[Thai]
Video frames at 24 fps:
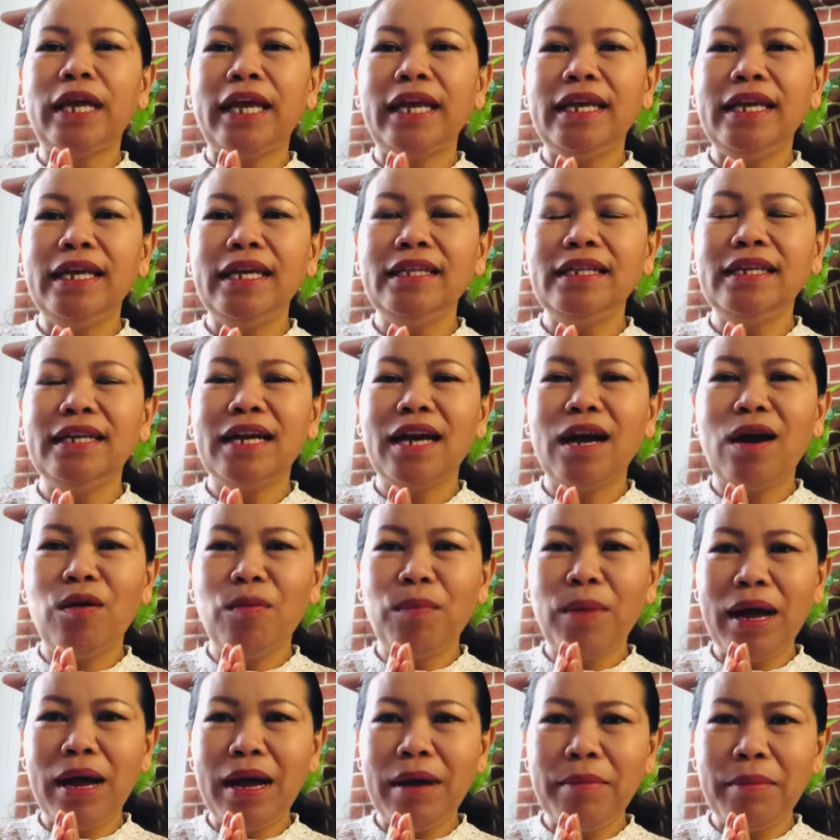ใดที่เขา
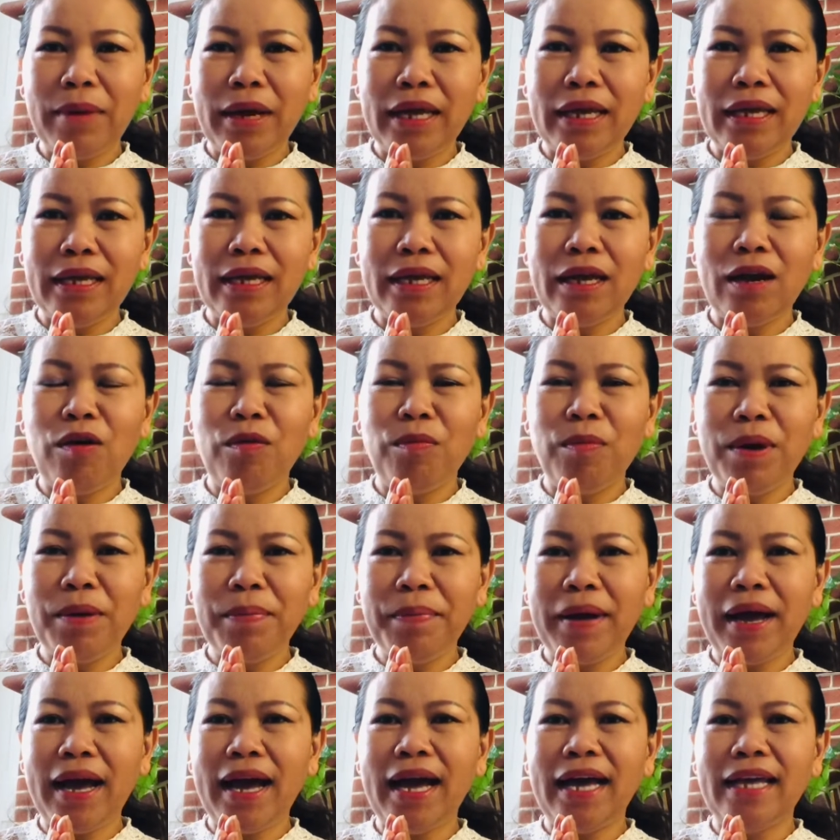มาใหม่เขามา
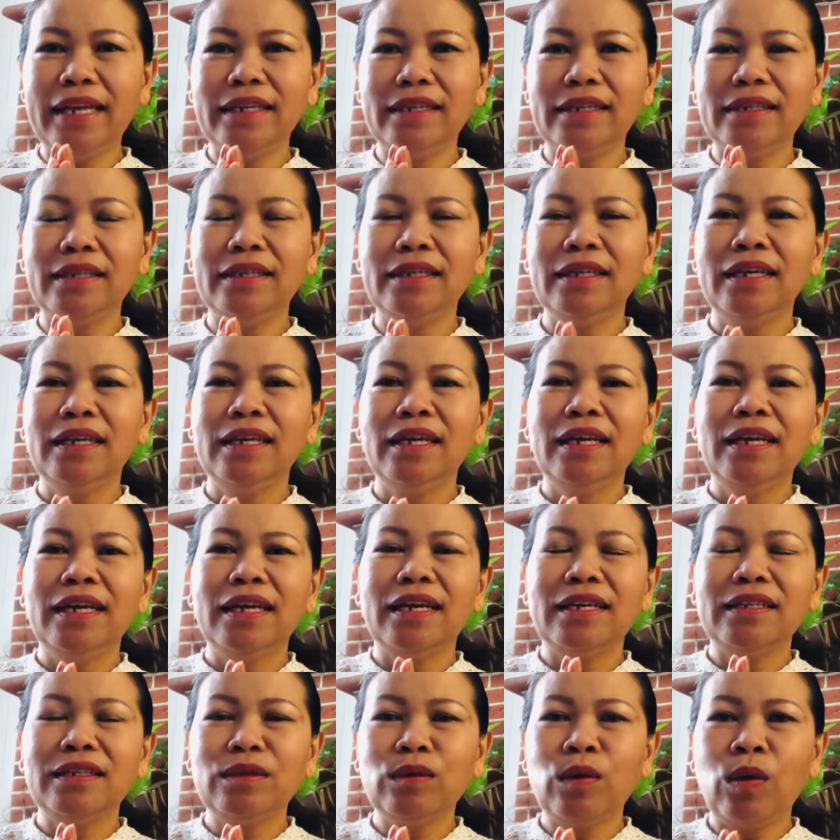พานก
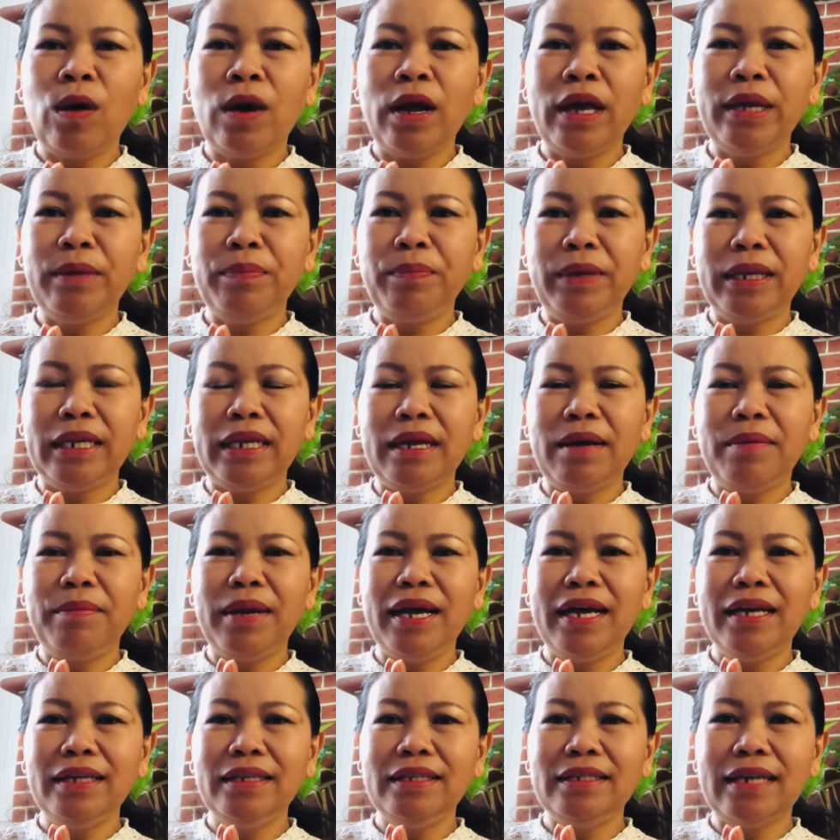ระซอยเป็นกำ
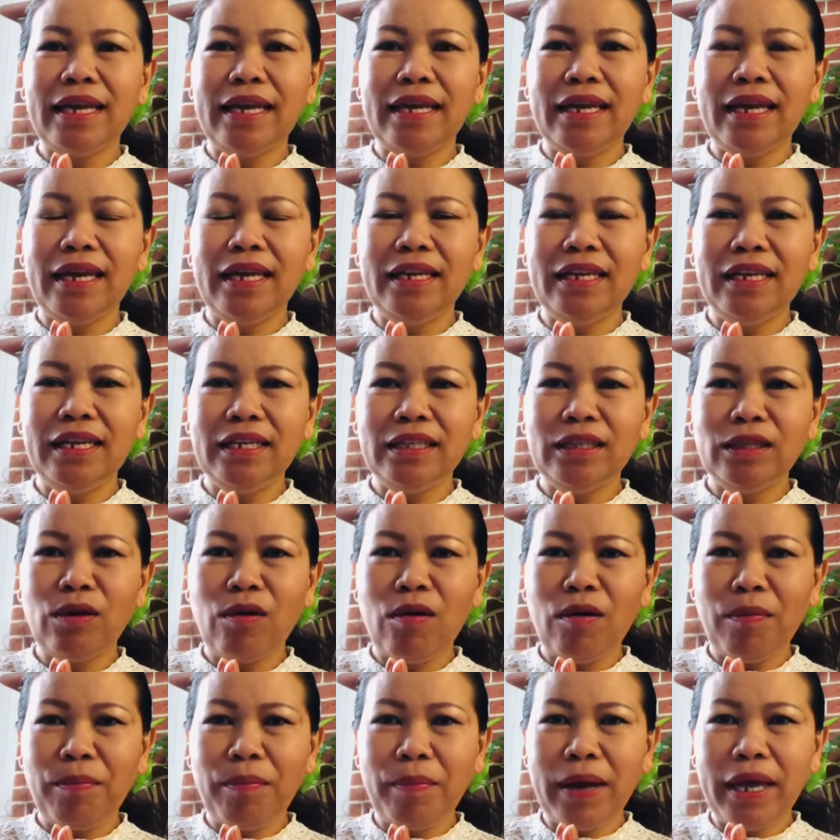ลังใจให้นิกต่อ
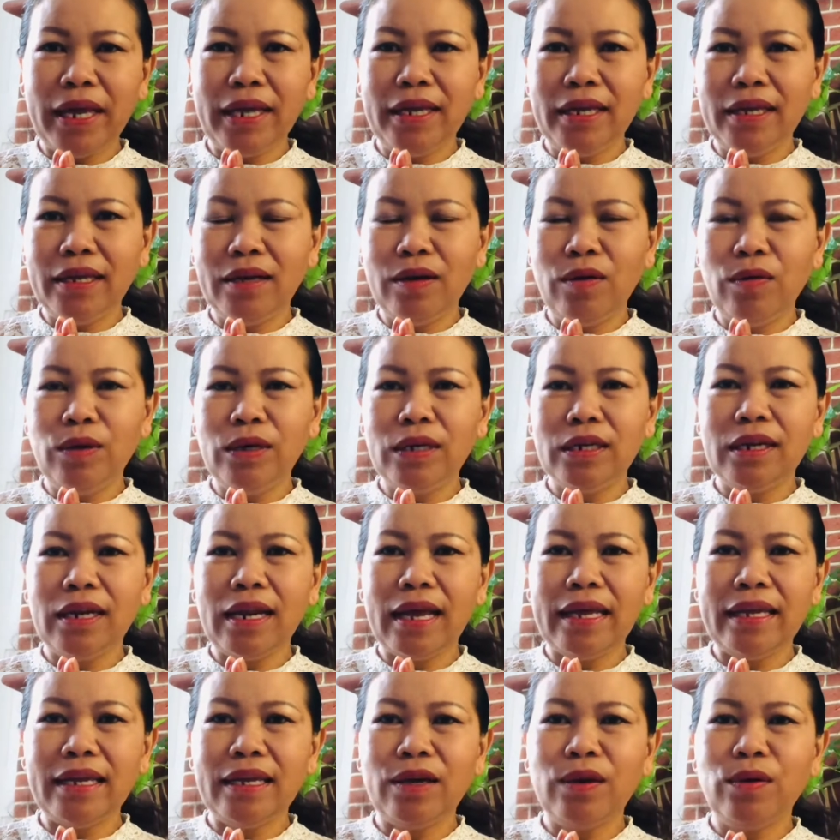ไป กดไล
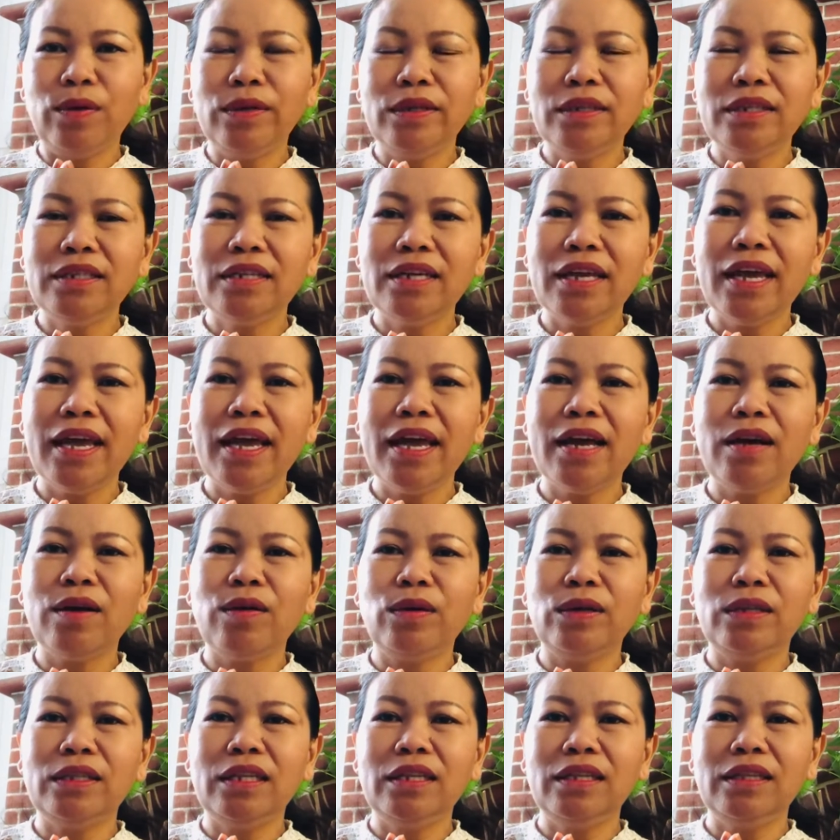ค์กดแชร์ก
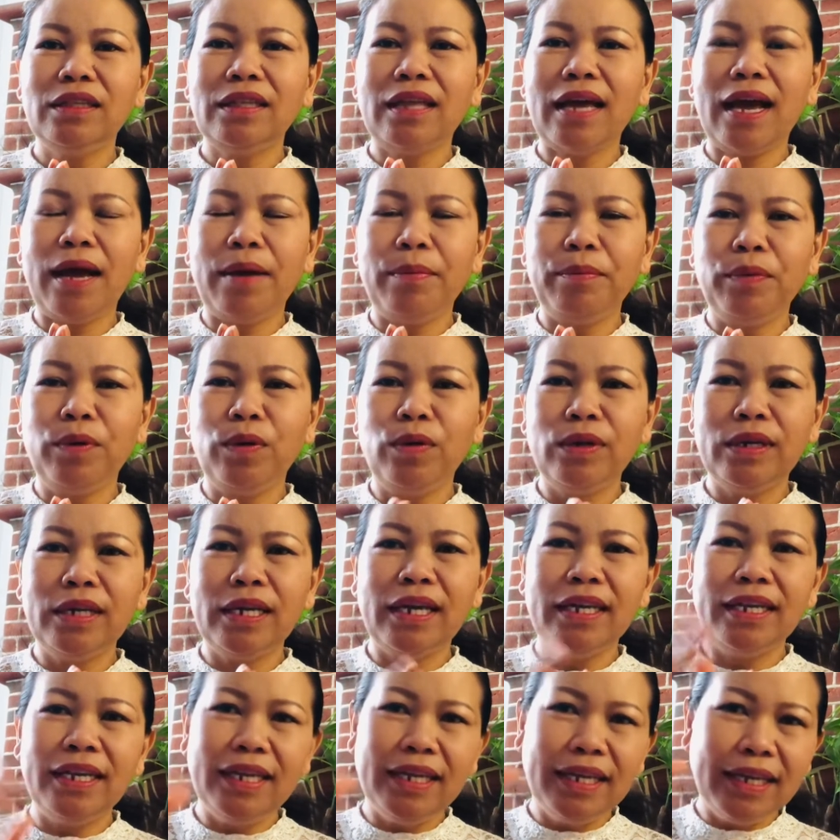ดติดตามกดก
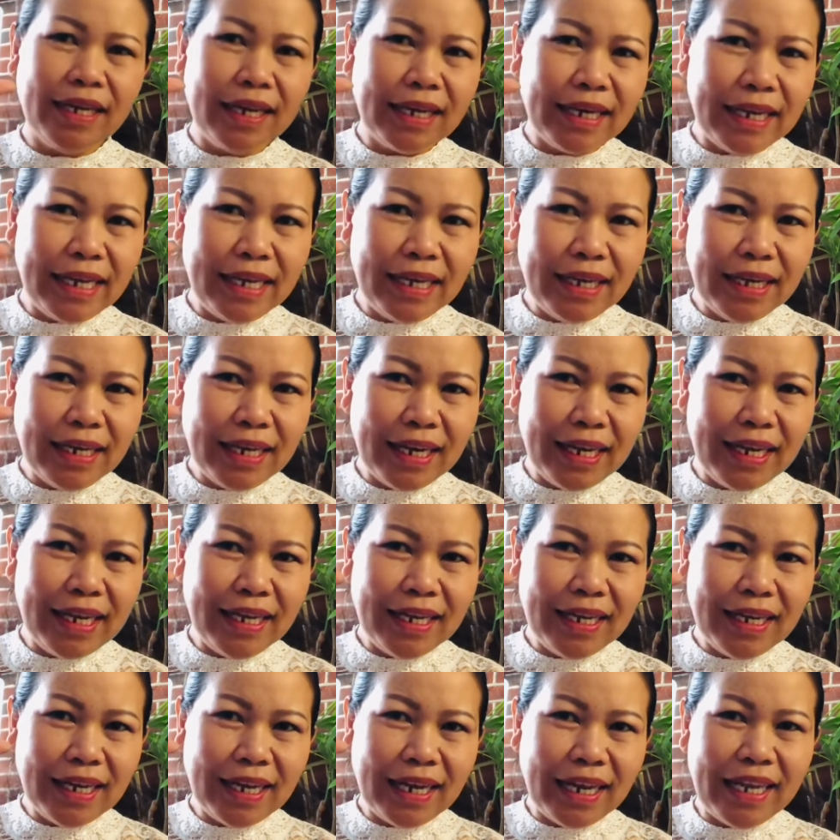ระดิ่งกริ้งกริ้ง
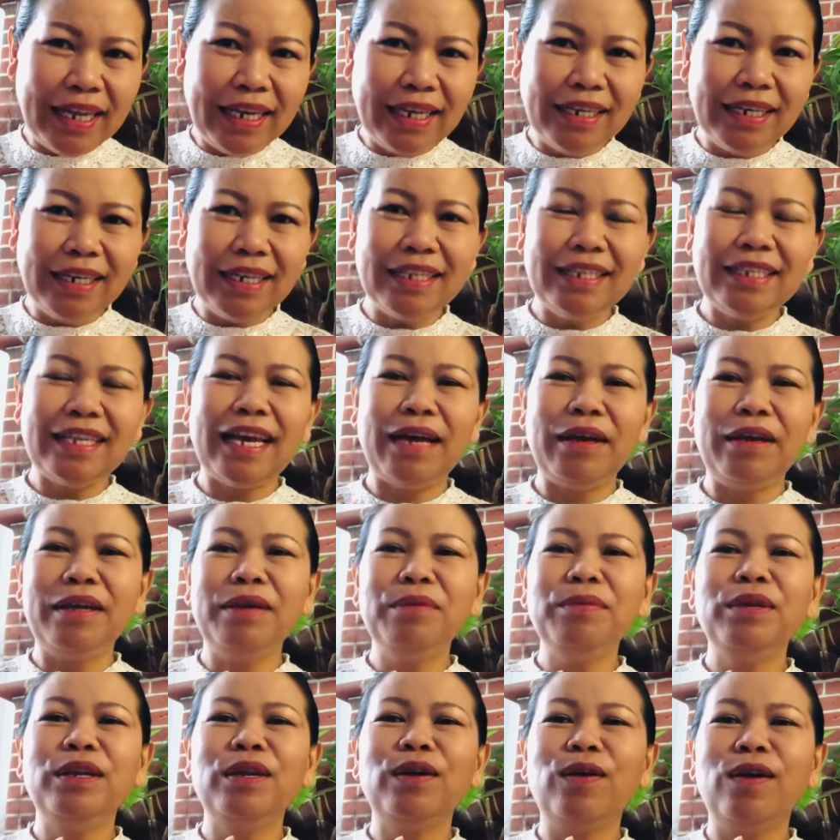กริ้งเด้อจ้าเด้อ
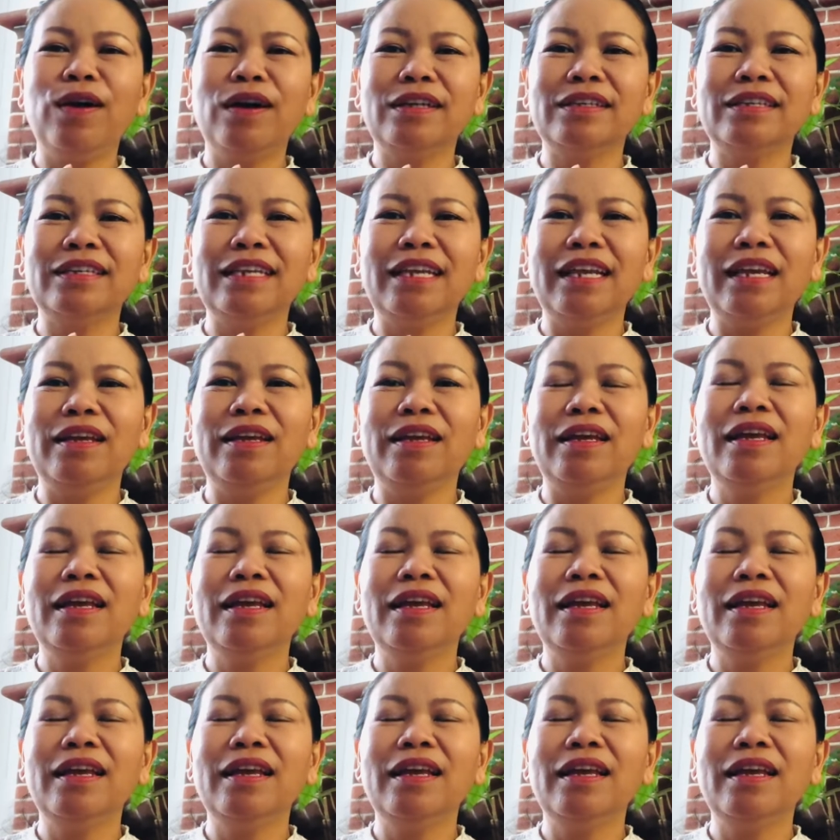พี่น้องสิได้